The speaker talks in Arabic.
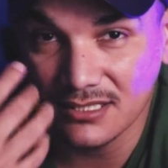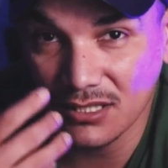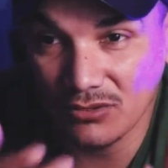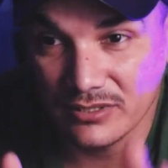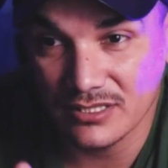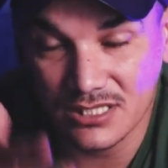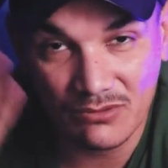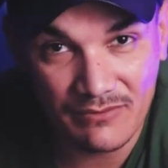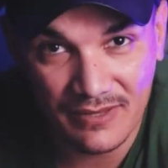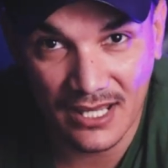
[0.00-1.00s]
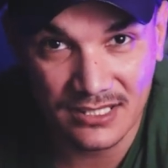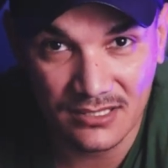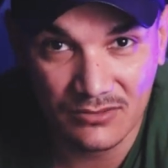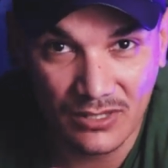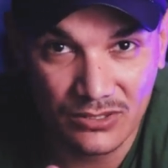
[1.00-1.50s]
انت كنت تصور في
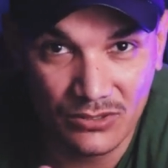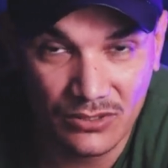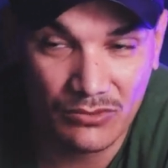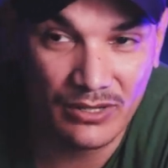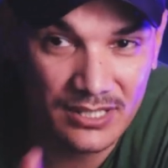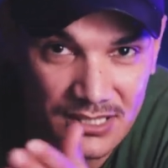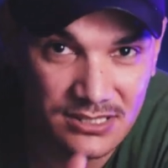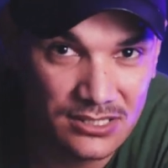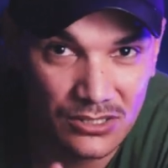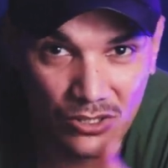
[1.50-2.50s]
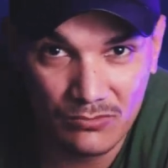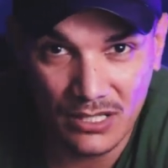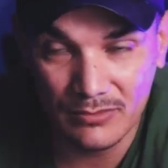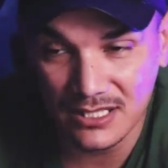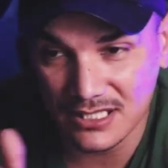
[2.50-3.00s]
حدث واحد اخر واي اكسيدون
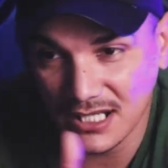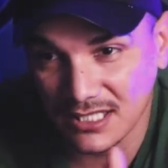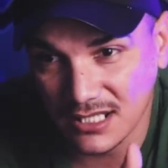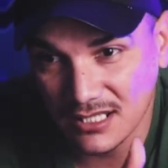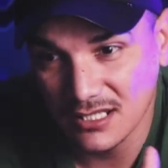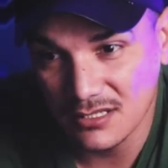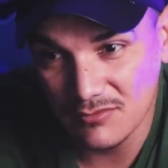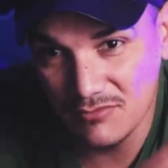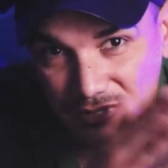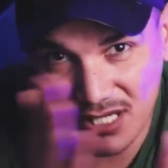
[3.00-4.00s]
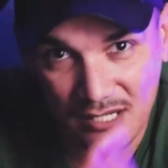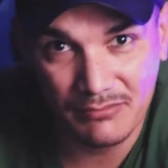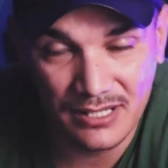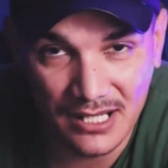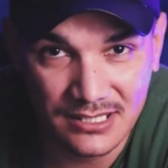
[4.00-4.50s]
ما باليش قادر
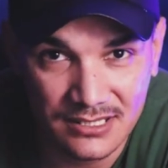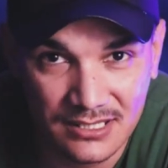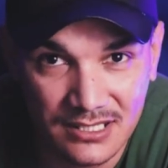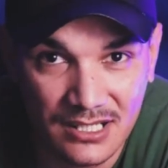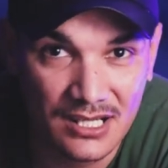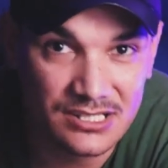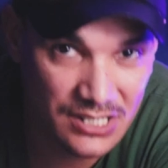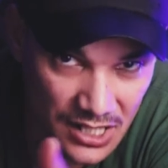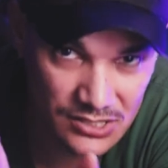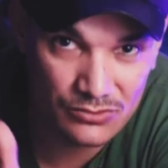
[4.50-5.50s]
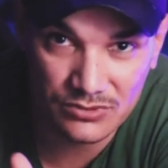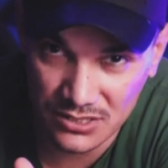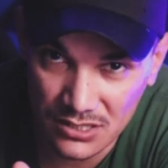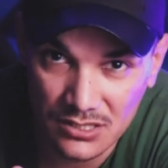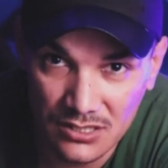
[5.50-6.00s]
بجانب الحدث هذاك اشخاص
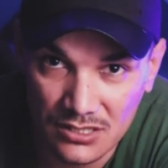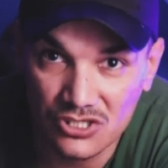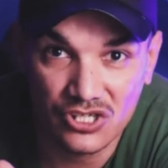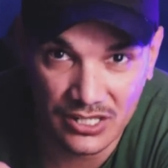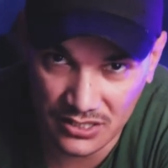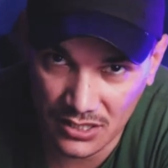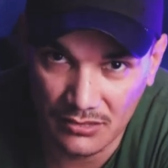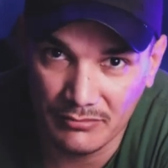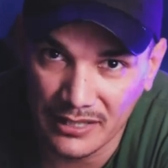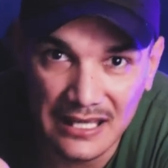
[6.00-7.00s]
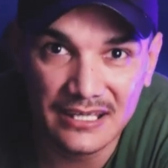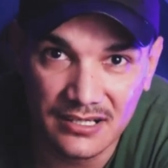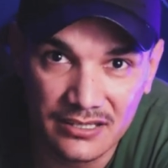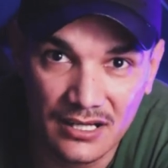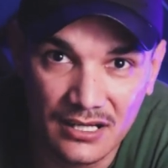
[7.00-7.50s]
وسي نشرطيهم بغير
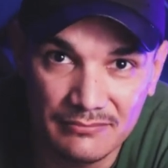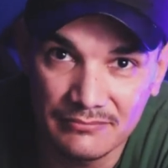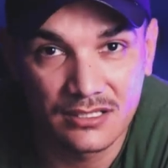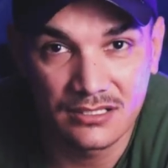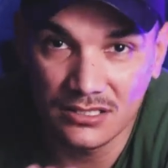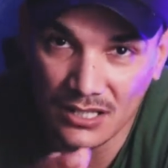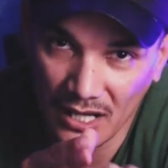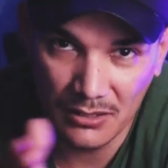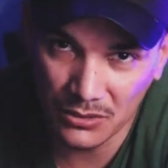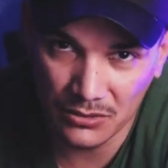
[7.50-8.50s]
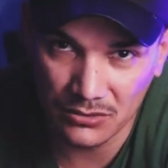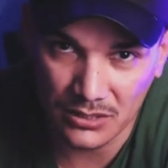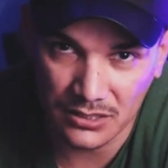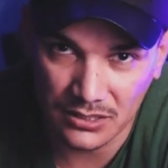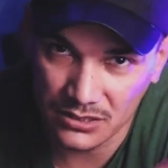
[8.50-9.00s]
رضاهم احنا قلت
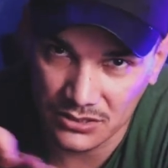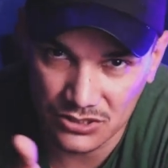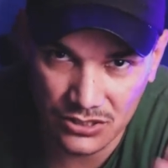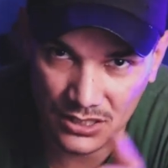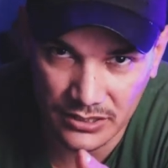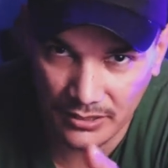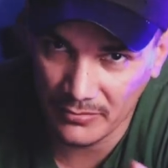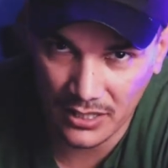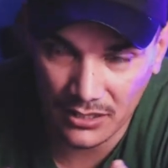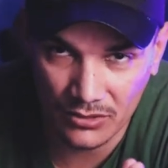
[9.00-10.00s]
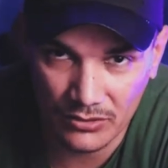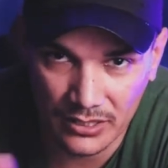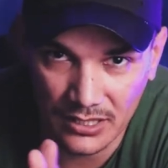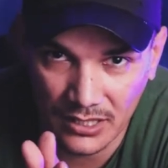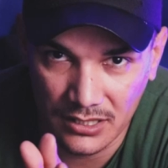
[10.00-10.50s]
لك يجي يهضر معاك يقول
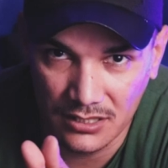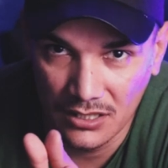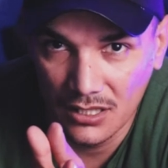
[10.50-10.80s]
لك نحي